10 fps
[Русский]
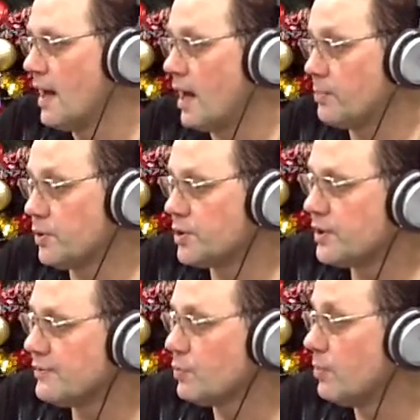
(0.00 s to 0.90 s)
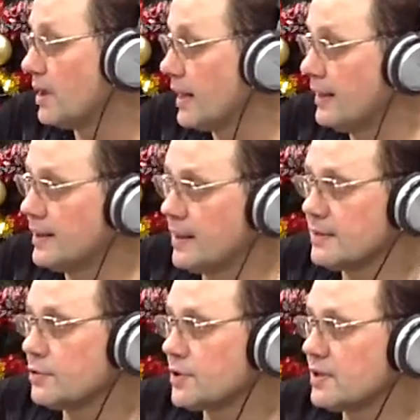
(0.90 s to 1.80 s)
А получилось все банально. Я
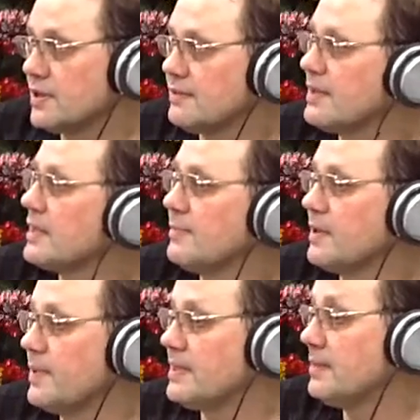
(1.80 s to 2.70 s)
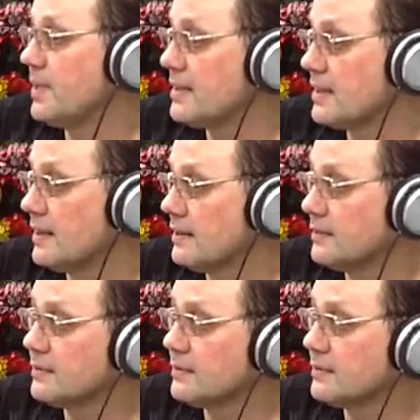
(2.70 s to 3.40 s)
служил здесь в ансамбле песни и пляски